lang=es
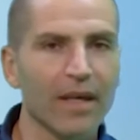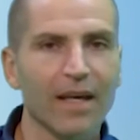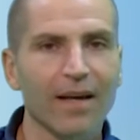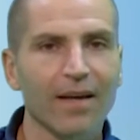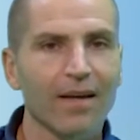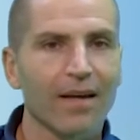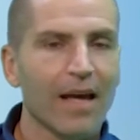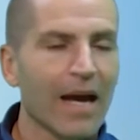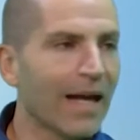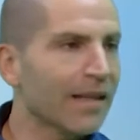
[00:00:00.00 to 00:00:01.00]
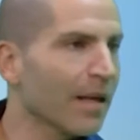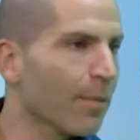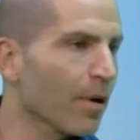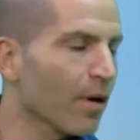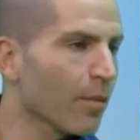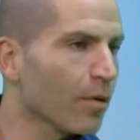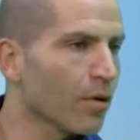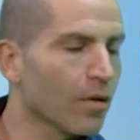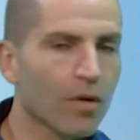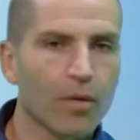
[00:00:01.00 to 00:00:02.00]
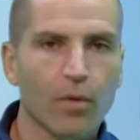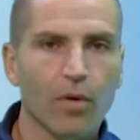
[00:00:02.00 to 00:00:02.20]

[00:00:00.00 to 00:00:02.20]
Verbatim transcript: día antes, pues como,